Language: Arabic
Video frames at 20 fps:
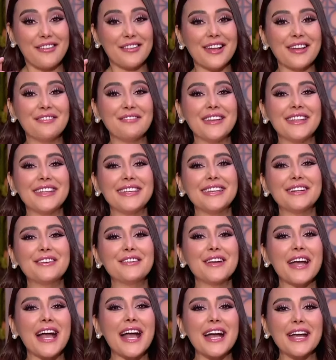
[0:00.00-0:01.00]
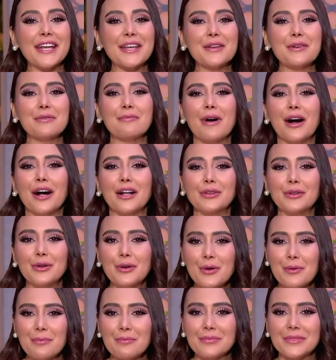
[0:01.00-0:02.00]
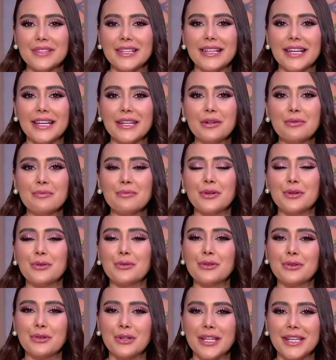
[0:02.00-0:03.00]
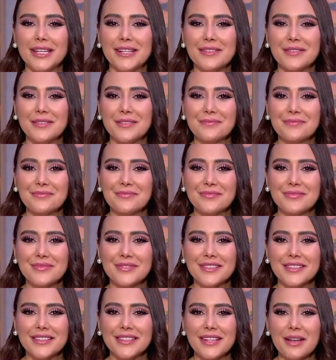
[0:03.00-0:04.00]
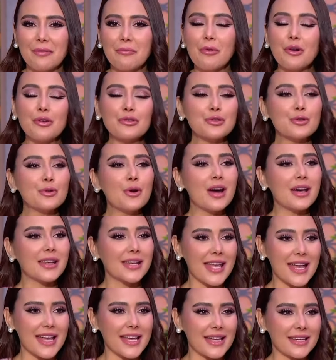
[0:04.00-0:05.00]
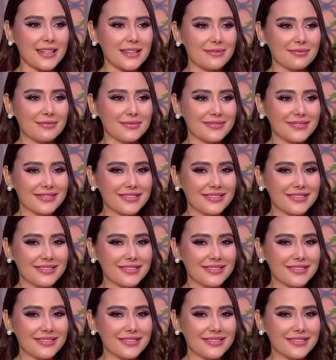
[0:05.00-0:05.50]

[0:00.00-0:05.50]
ولما ييجوا يحيوا بعضهم تلاقيهم بيقولوا ايه؟ أه؟ بونسوار يا هانم بونسوار يا